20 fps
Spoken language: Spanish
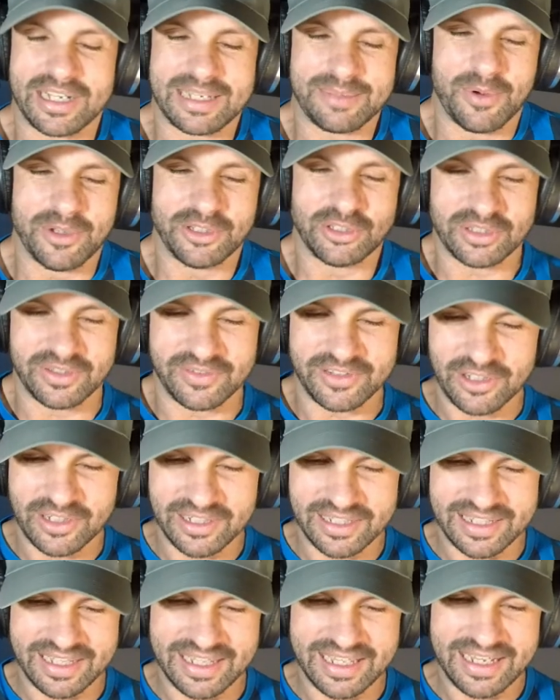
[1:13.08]
¿en qué momento te vino la
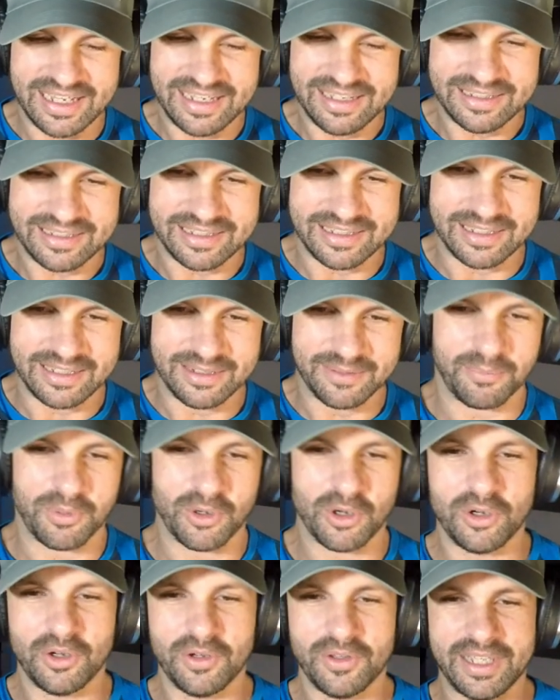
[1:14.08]
idea eh, un
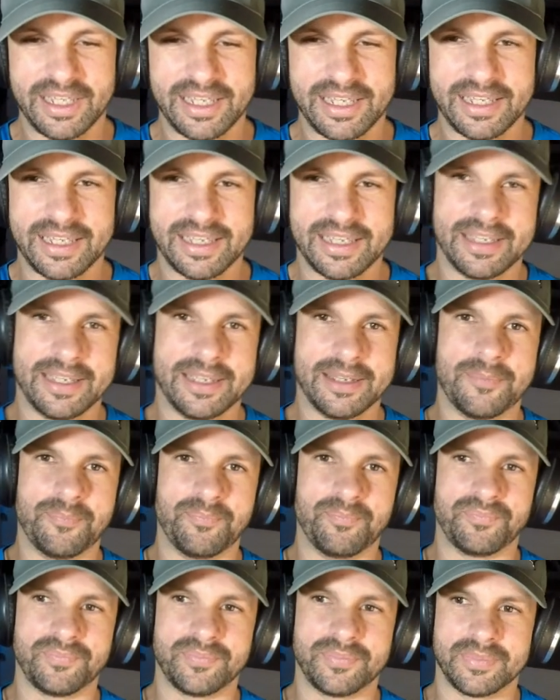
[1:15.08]
poco de
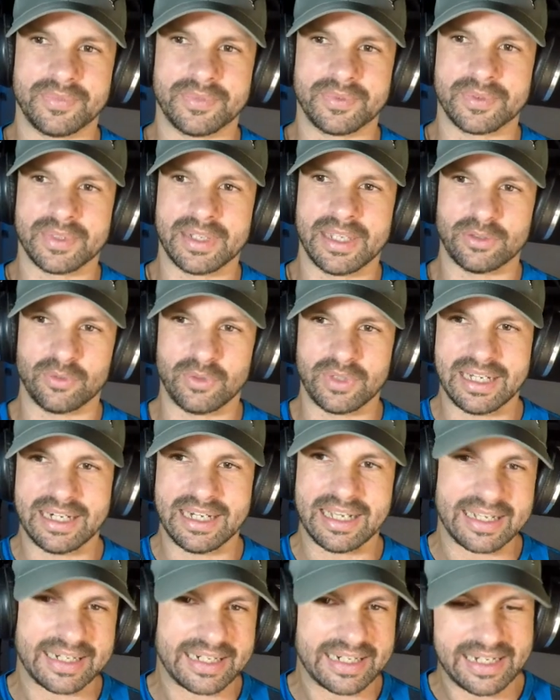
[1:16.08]
mm, estudiar
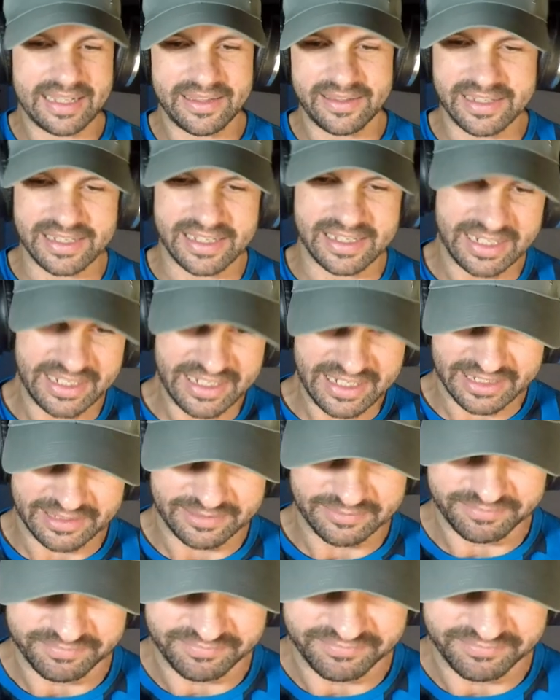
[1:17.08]
la carrera de ingeniería?